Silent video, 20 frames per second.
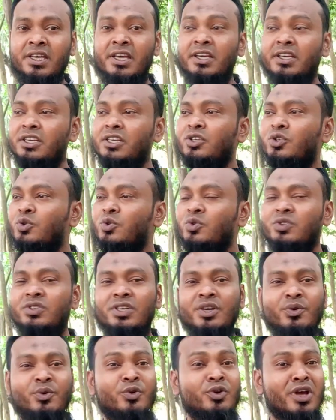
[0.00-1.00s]
কে কি
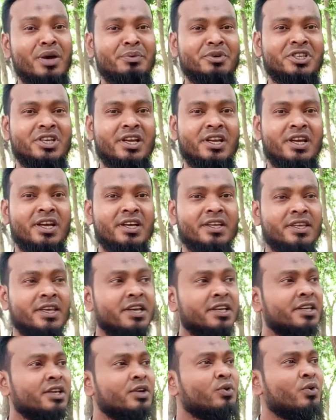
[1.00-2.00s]
শুনছে ওটা বিষয় না
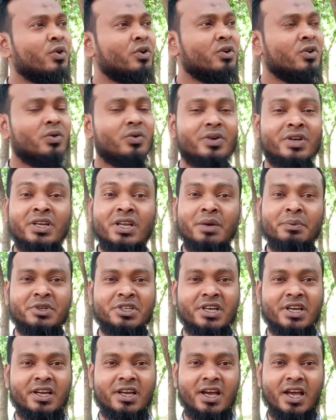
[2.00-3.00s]
কে কি করলো এটা
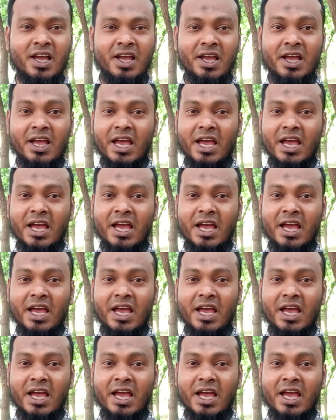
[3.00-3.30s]
বিষয় না